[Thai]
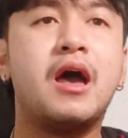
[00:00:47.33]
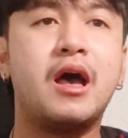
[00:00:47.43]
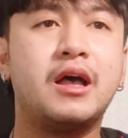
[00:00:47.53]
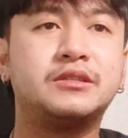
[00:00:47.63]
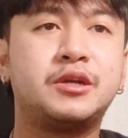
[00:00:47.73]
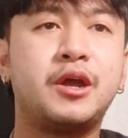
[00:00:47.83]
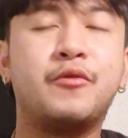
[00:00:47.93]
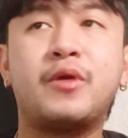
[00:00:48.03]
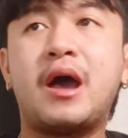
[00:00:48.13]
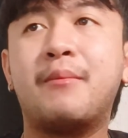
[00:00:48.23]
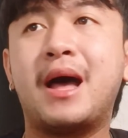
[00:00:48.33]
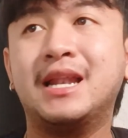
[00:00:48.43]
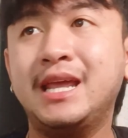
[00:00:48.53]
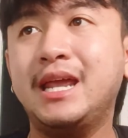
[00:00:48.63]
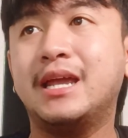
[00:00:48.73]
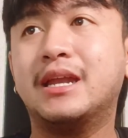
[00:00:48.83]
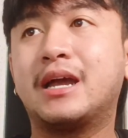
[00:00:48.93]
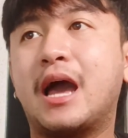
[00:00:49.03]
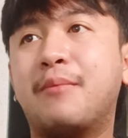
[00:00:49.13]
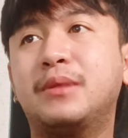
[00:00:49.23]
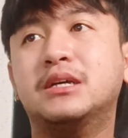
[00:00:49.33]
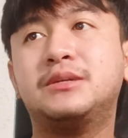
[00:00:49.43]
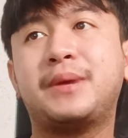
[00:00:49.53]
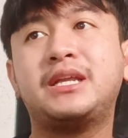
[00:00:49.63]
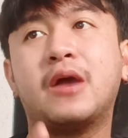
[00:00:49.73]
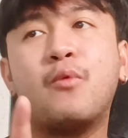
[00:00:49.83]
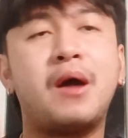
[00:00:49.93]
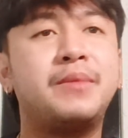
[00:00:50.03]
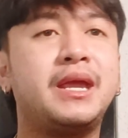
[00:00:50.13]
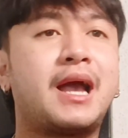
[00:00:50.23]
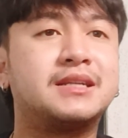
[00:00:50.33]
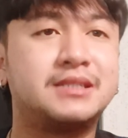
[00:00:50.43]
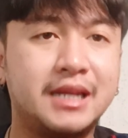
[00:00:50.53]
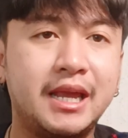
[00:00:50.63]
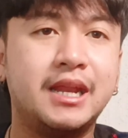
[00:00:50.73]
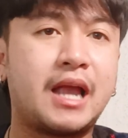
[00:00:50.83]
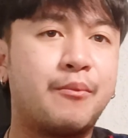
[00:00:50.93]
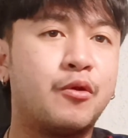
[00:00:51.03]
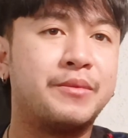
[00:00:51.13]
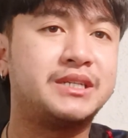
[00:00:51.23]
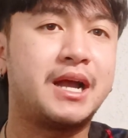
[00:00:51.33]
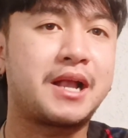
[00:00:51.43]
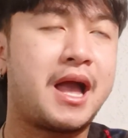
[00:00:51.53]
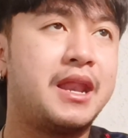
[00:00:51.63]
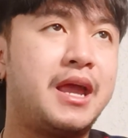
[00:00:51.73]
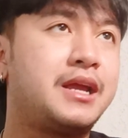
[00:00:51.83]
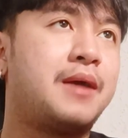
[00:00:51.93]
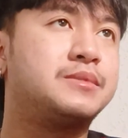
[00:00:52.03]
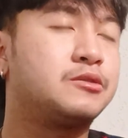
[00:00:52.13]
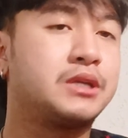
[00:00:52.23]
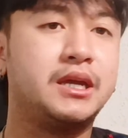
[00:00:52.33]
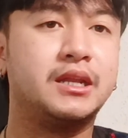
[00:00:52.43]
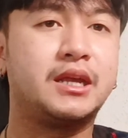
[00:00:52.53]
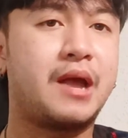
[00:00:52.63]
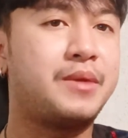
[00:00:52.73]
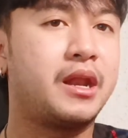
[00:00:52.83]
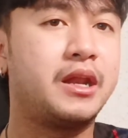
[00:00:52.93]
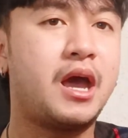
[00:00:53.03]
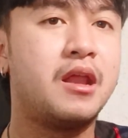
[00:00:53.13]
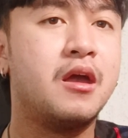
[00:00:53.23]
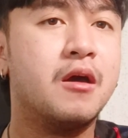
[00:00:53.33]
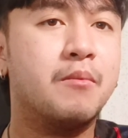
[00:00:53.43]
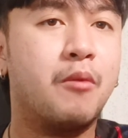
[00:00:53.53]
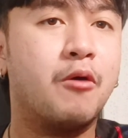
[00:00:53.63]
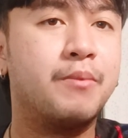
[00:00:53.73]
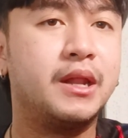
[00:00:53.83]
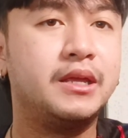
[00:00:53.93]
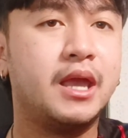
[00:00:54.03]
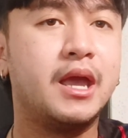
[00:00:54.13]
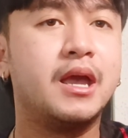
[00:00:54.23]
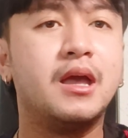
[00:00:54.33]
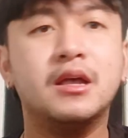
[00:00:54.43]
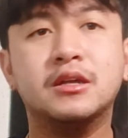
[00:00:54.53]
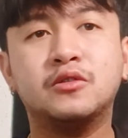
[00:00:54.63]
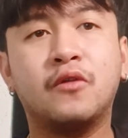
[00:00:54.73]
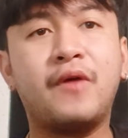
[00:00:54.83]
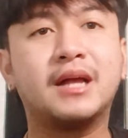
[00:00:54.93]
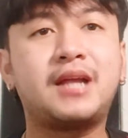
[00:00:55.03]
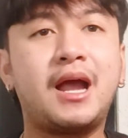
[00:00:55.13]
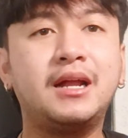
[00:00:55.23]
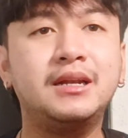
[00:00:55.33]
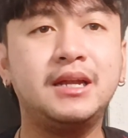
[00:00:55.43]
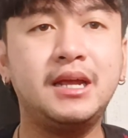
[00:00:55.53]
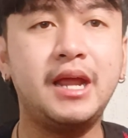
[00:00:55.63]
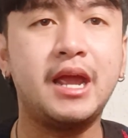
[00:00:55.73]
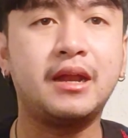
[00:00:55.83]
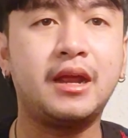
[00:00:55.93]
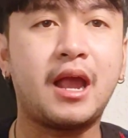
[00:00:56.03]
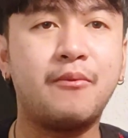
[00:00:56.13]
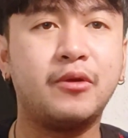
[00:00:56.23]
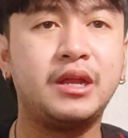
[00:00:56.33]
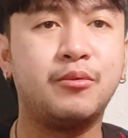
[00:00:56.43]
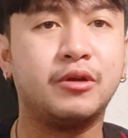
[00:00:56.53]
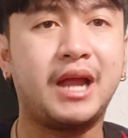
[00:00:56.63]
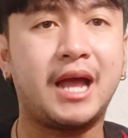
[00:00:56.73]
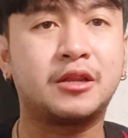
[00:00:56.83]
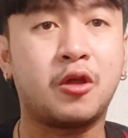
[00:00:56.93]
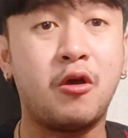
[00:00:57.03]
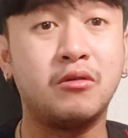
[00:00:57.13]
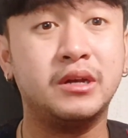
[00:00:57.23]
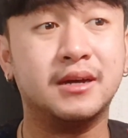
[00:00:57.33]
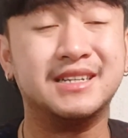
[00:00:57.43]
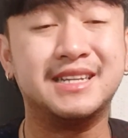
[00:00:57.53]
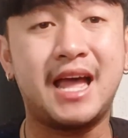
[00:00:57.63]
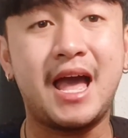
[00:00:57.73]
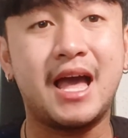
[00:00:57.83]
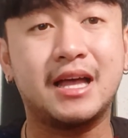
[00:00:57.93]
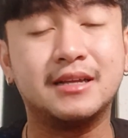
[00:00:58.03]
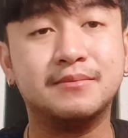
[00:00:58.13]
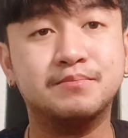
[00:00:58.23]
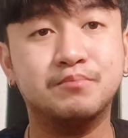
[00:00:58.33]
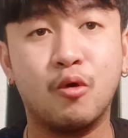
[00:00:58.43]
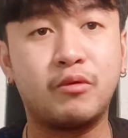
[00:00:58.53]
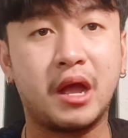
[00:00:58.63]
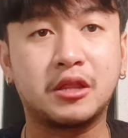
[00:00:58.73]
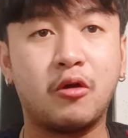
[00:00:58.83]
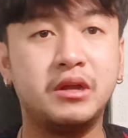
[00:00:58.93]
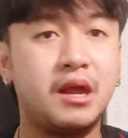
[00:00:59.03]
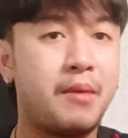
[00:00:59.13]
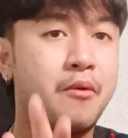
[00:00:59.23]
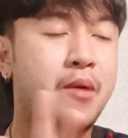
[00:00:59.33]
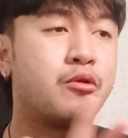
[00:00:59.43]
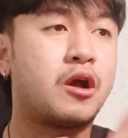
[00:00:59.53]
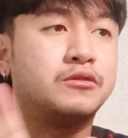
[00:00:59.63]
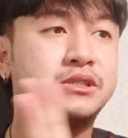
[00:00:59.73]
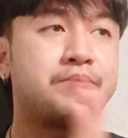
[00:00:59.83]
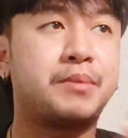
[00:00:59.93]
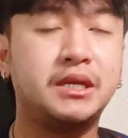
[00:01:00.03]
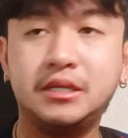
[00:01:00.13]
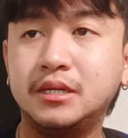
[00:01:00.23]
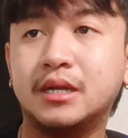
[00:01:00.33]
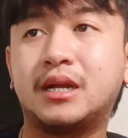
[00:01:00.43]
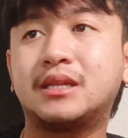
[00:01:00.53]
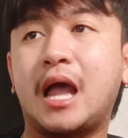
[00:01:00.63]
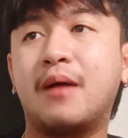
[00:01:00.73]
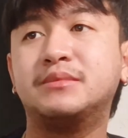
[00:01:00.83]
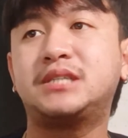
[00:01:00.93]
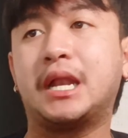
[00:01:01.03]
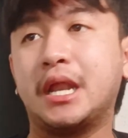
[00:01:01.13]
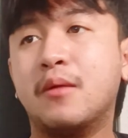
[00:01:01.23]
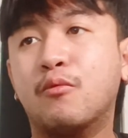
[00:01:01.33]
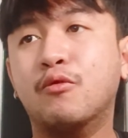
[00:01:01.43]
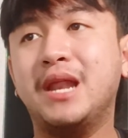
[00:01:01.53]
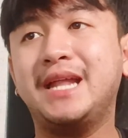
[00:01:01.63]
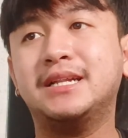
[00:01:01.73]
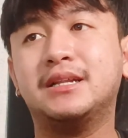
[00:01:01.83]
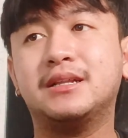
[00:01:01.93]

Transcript: อ่าเชลรามาลีนะครับหรือจะเป็นอย่างวาบี้คาสลีนะครับลงบัญชาการให้กับเจ้าถิ่นนะครับ อย่างด้านมองปริเย่ส่วนฝั่งทางนิดเองนะครับ วันนี้ผลงานต้องเดินหน้าบุกอย่างต่อเนื่องไหมว่าพวกเขาจะไปเยือนก็ตามจัดผู้เล่น